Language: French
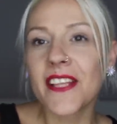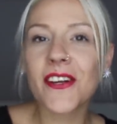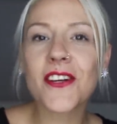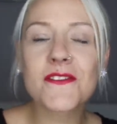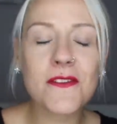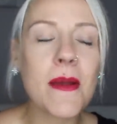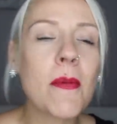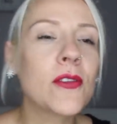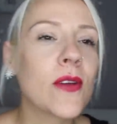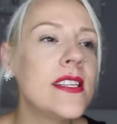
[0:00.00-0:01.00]
Donc je vous mets
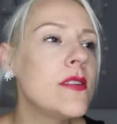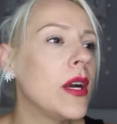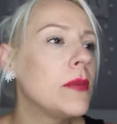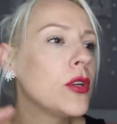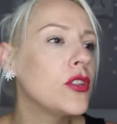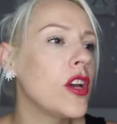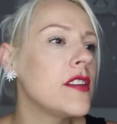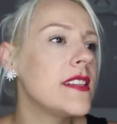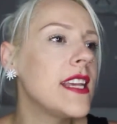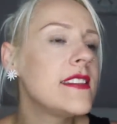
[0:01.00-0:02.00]
mon 21
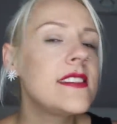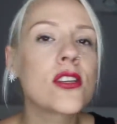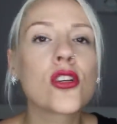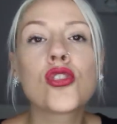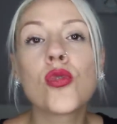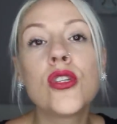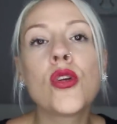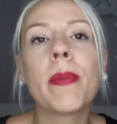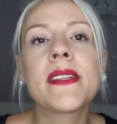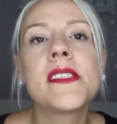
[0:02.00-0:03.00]
buttons et ainsi que celui
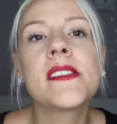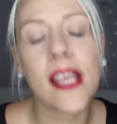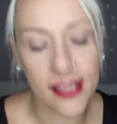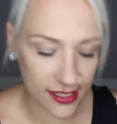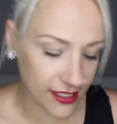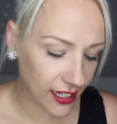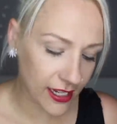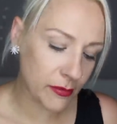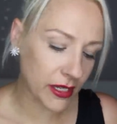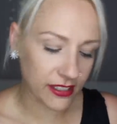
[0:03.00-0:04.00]
de Patissen dans
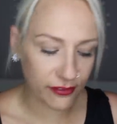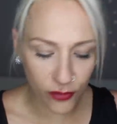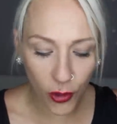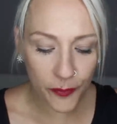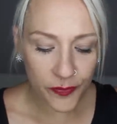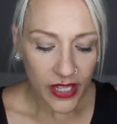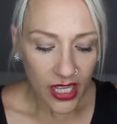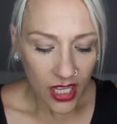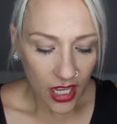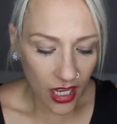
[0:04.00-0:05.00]
la barre d'infos.
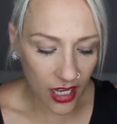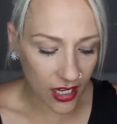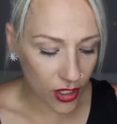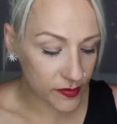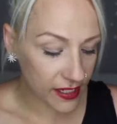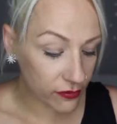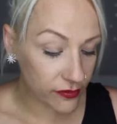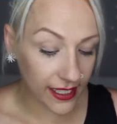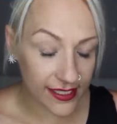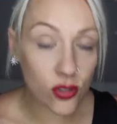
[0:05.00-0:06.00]
Euh, comme ça
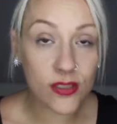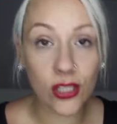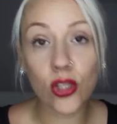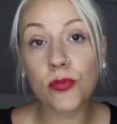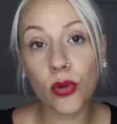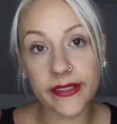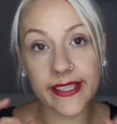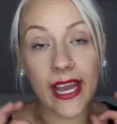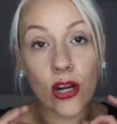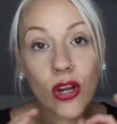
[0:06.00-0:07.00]
vous verrez ce que ça donne
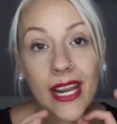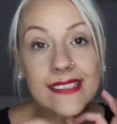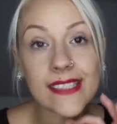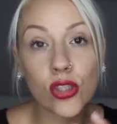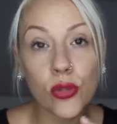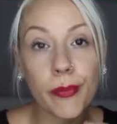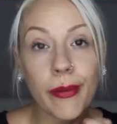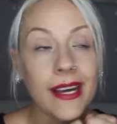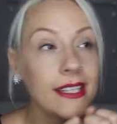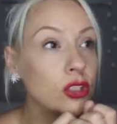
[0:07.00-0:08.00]
portée Alors là ça donne
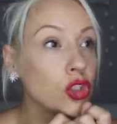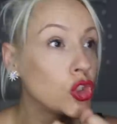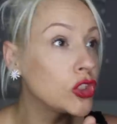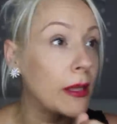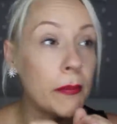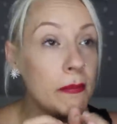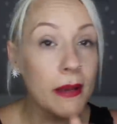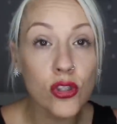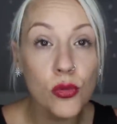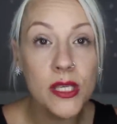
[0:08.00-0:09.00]
pas, ça paye
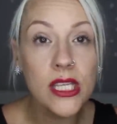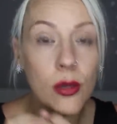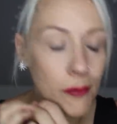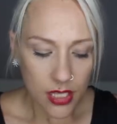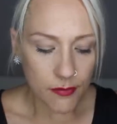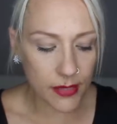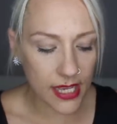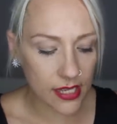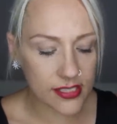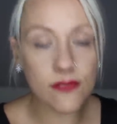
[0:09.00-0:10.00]
pas de mine
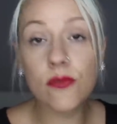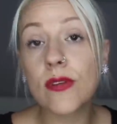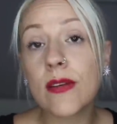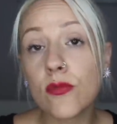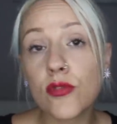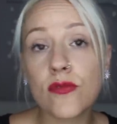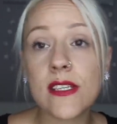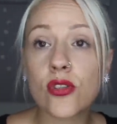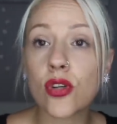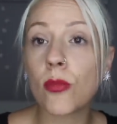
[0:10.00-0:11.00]
Mais euh, si vous voulez vous me
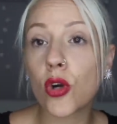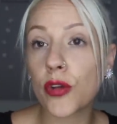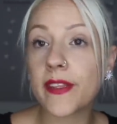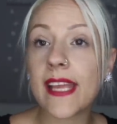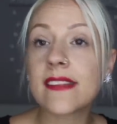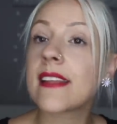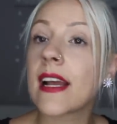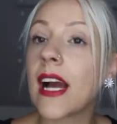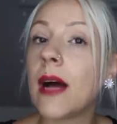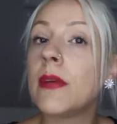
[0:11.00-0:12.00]
suivez sur mon compte
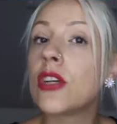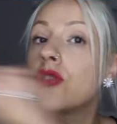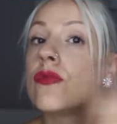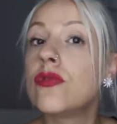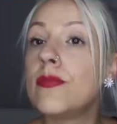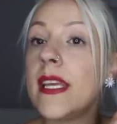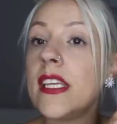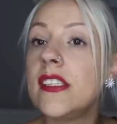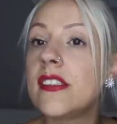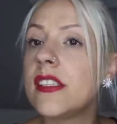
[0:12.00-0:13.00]
Instagram Je vous
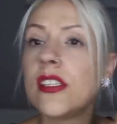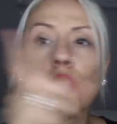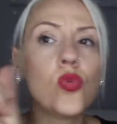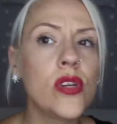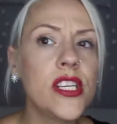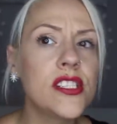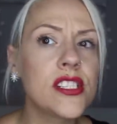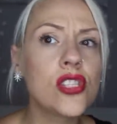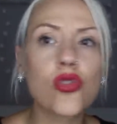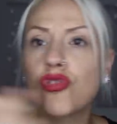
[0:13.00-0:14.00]
mets ici ou
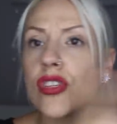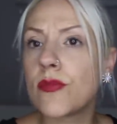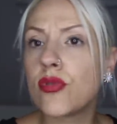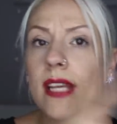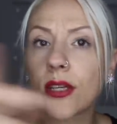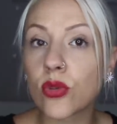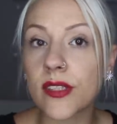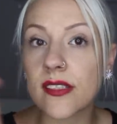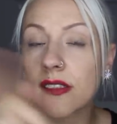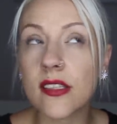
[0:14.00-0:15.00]
ici Je ne sais plus quel
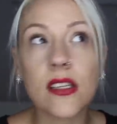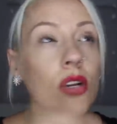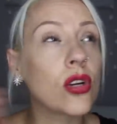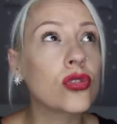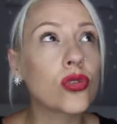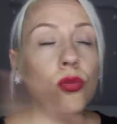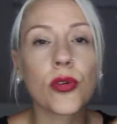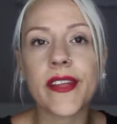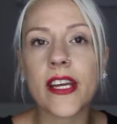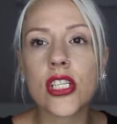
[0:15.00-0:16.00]
côté c'est euh, sur le
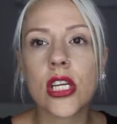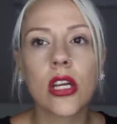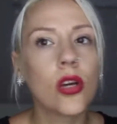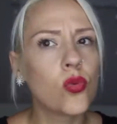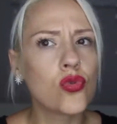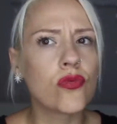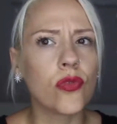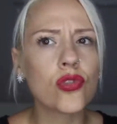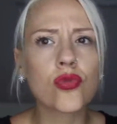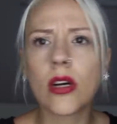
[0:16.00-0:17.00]
montage Où je
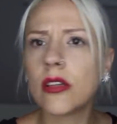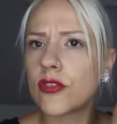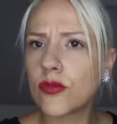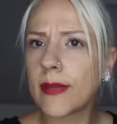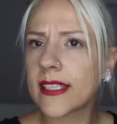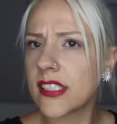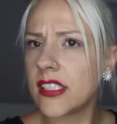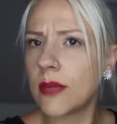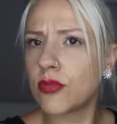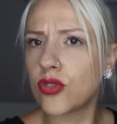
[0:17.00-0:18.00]
veux je crois Je vais vous le mettre
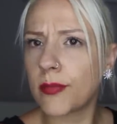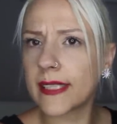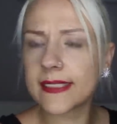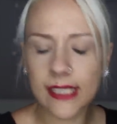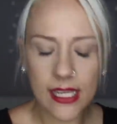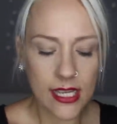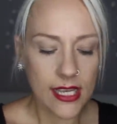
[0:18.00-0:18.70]
ici il y a plus de place